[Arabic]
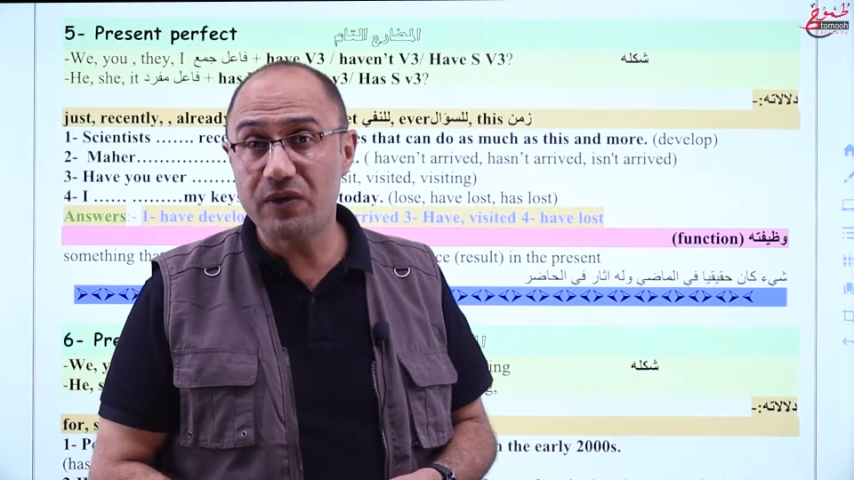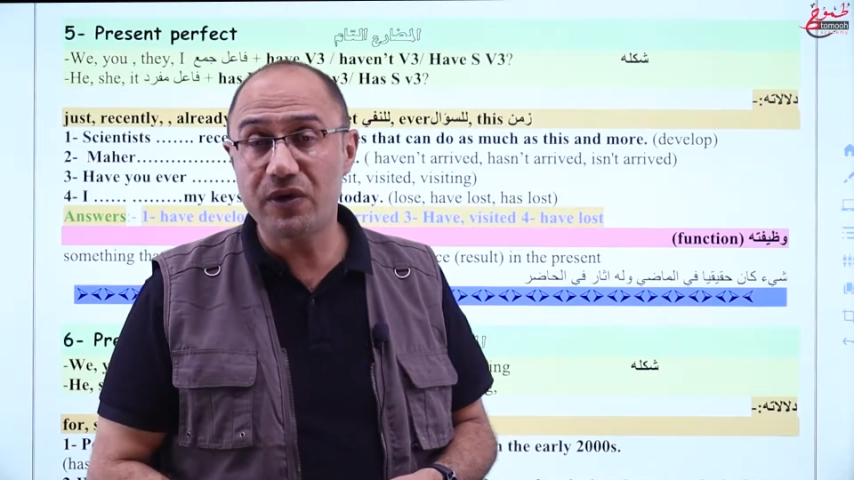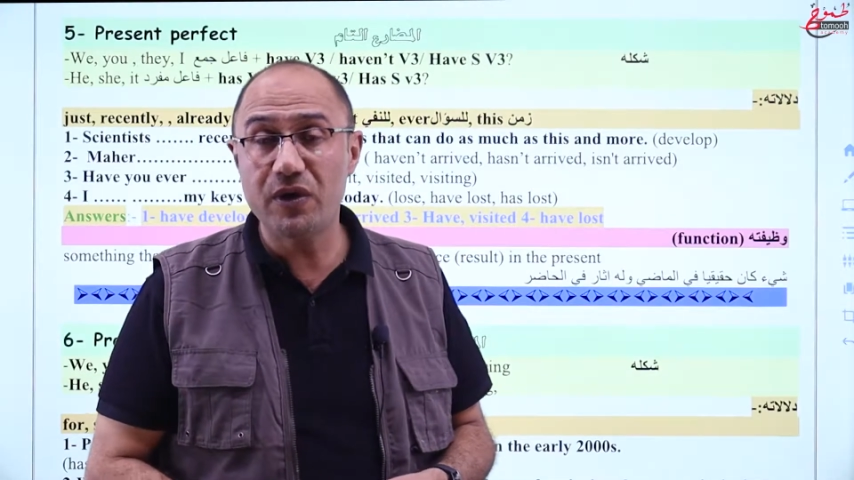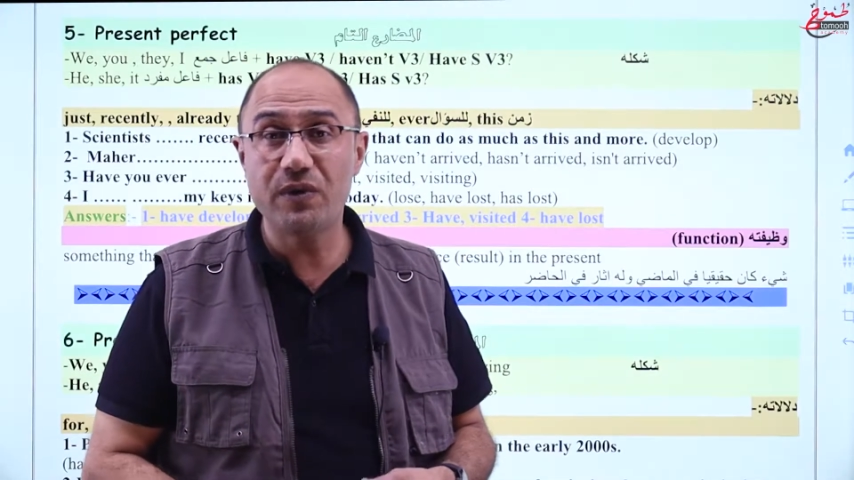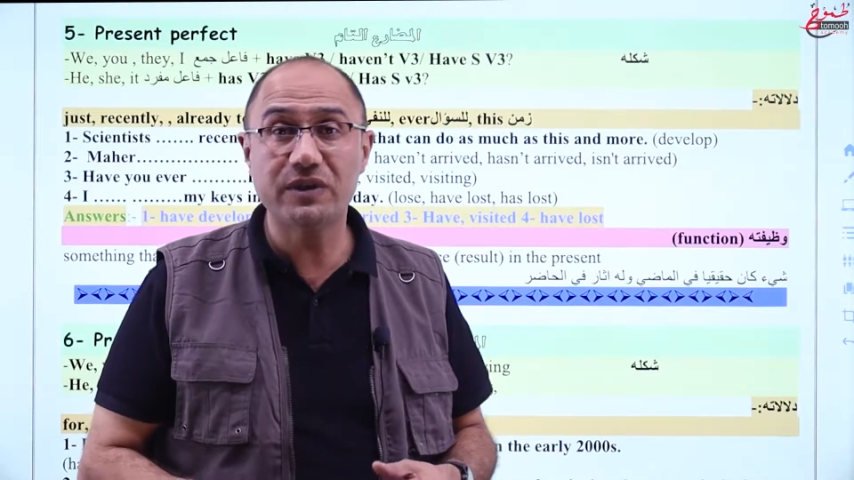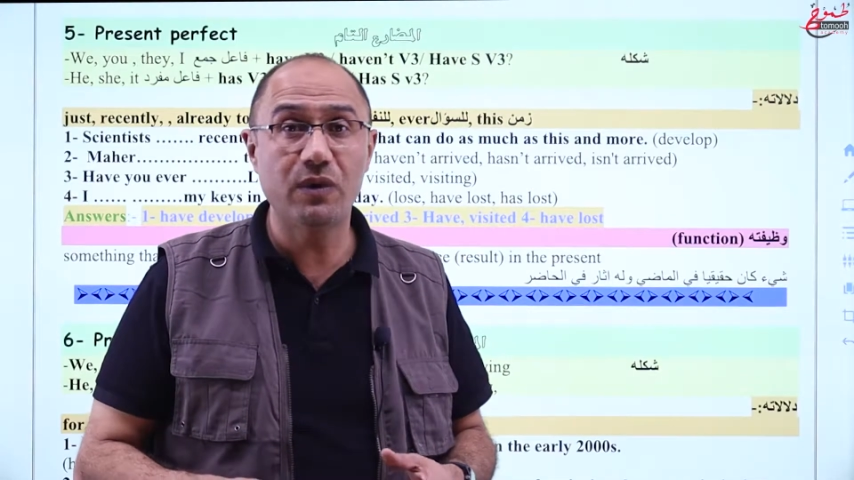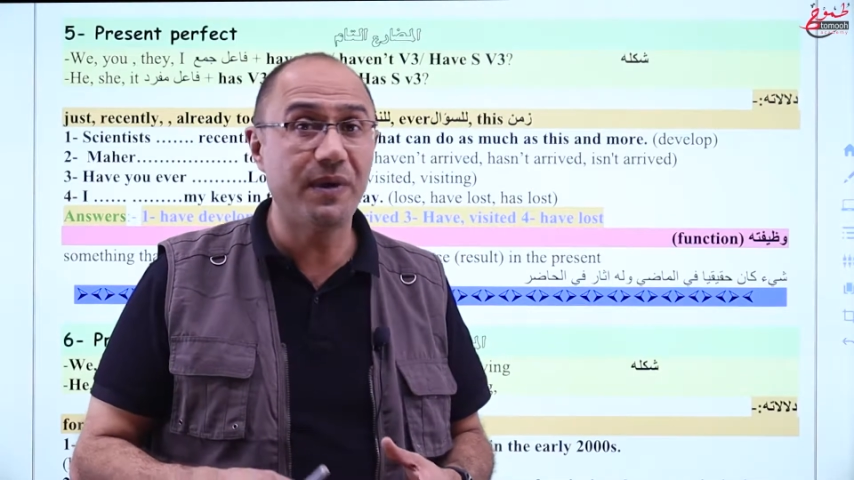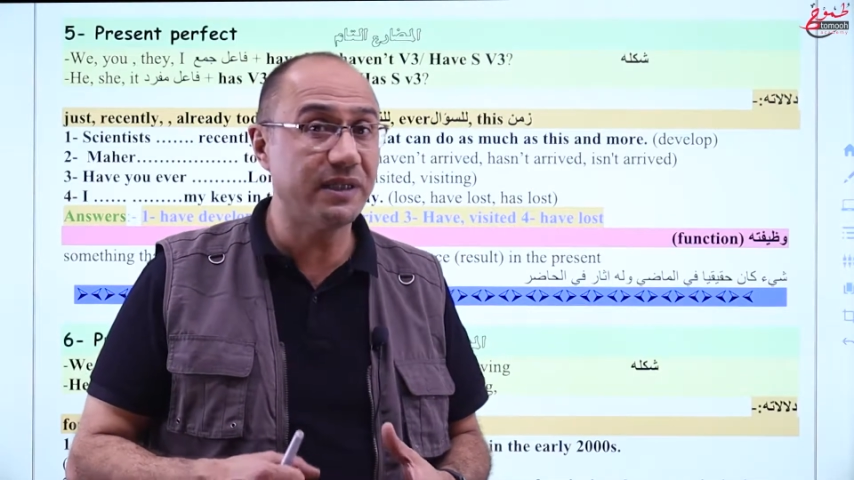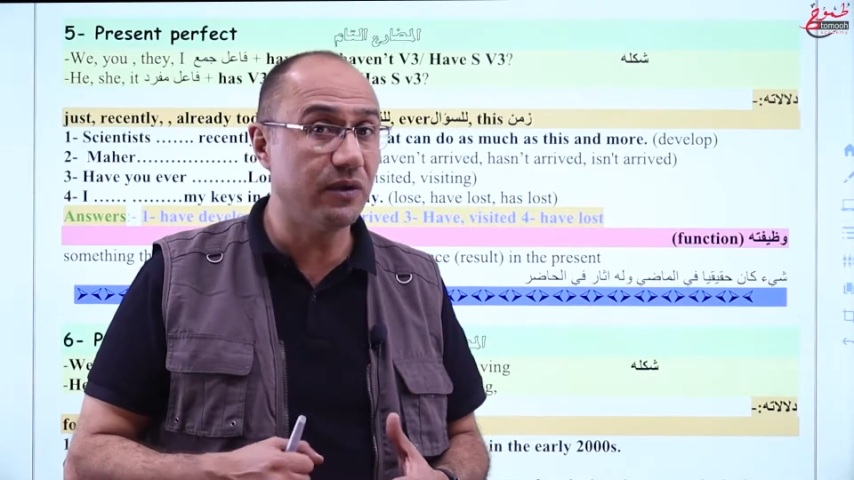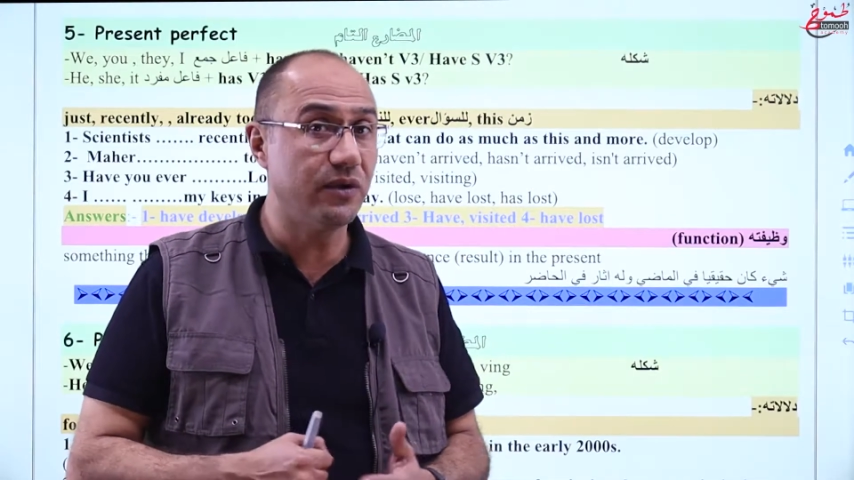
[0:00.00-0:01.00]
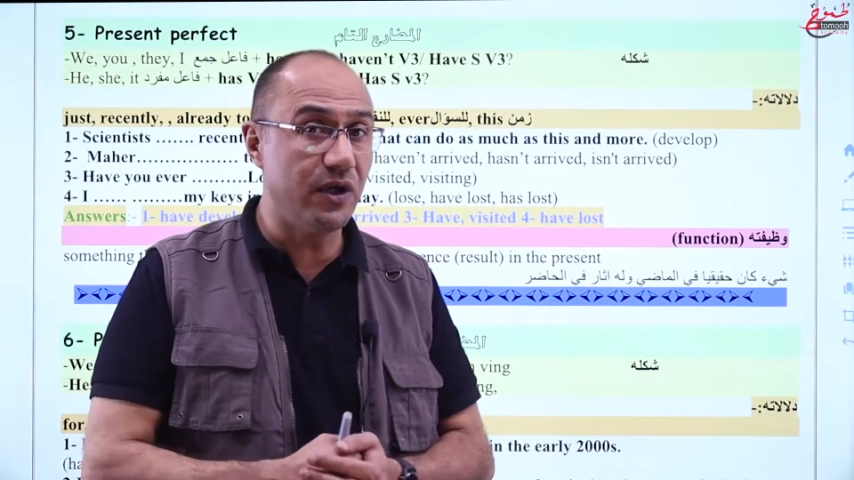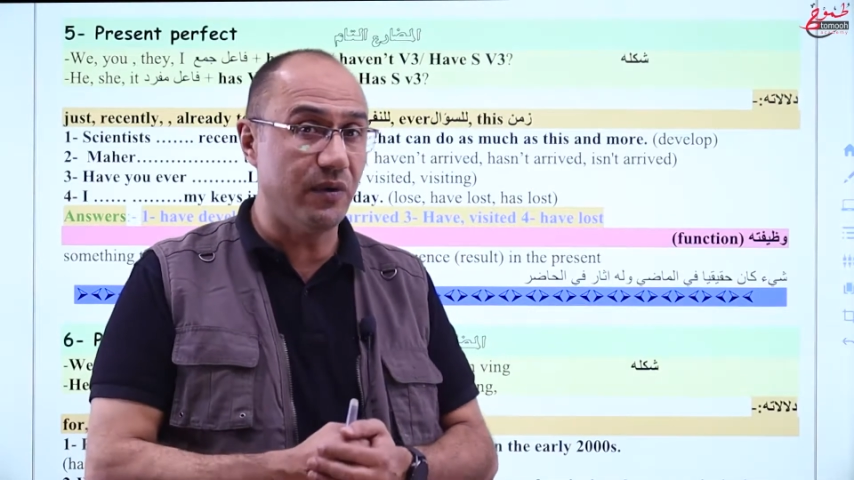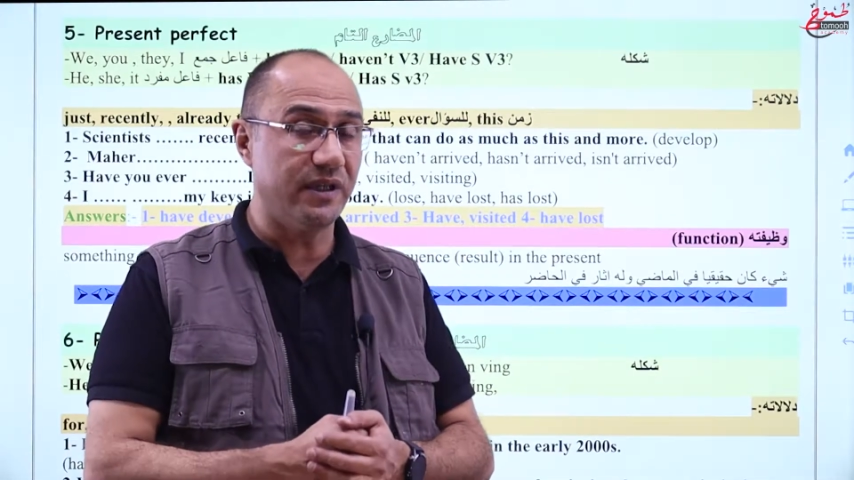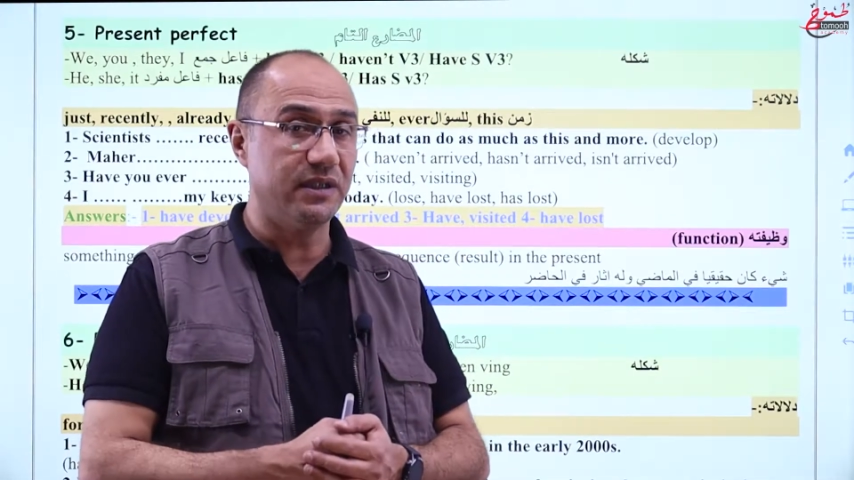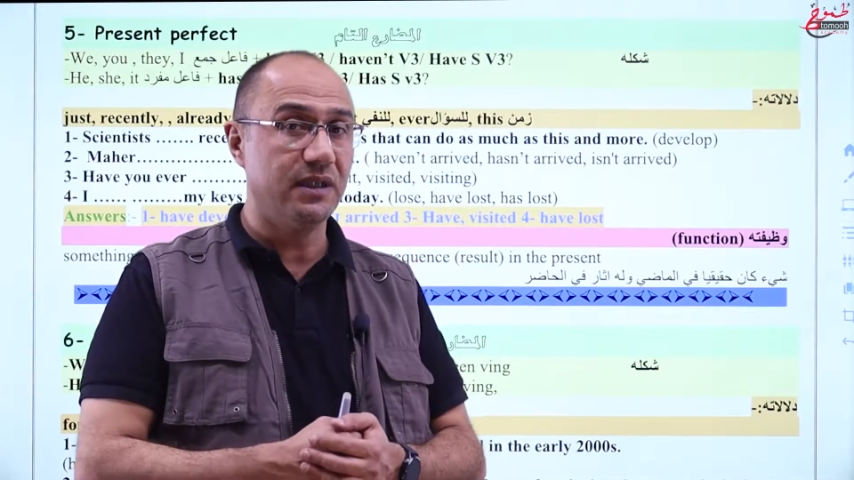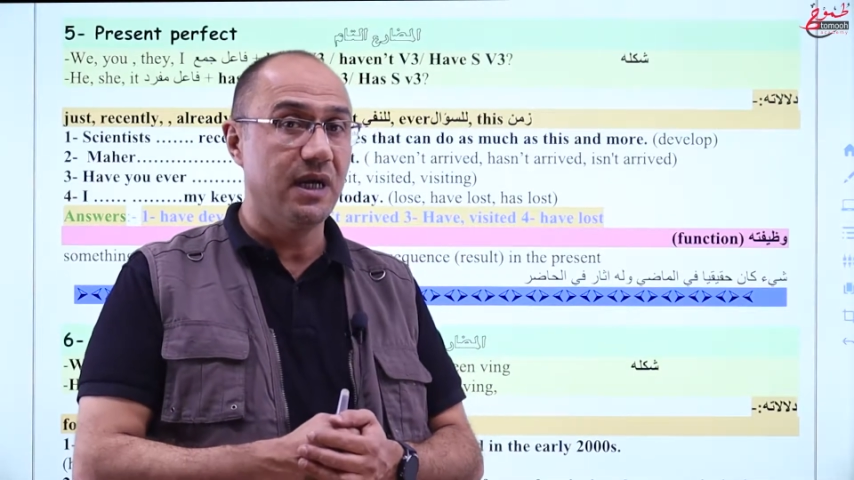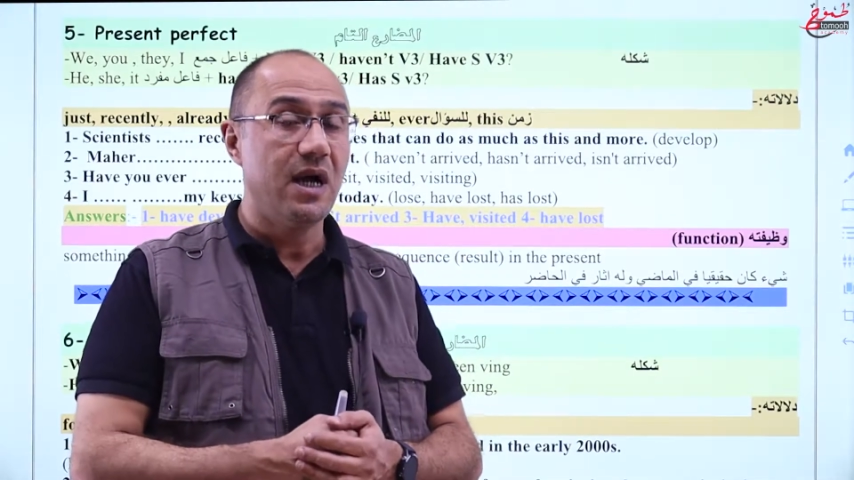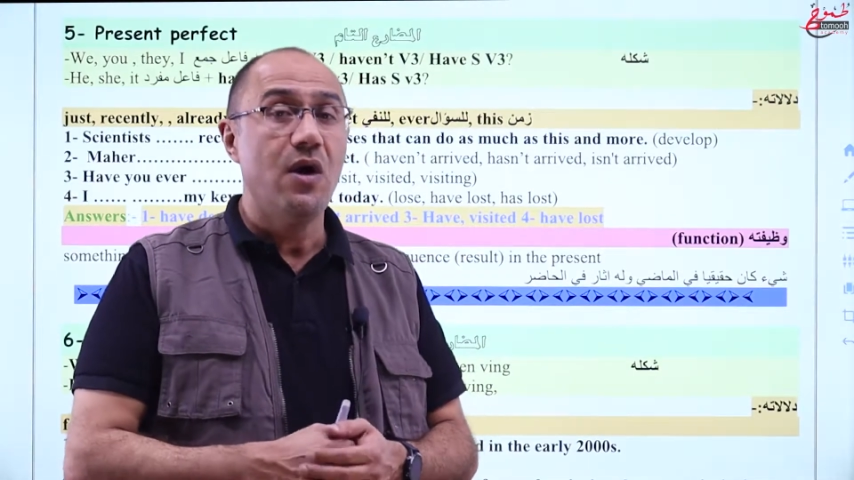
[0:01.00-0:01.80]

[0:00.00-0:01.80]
كونتينيوس والباس كونتينيوس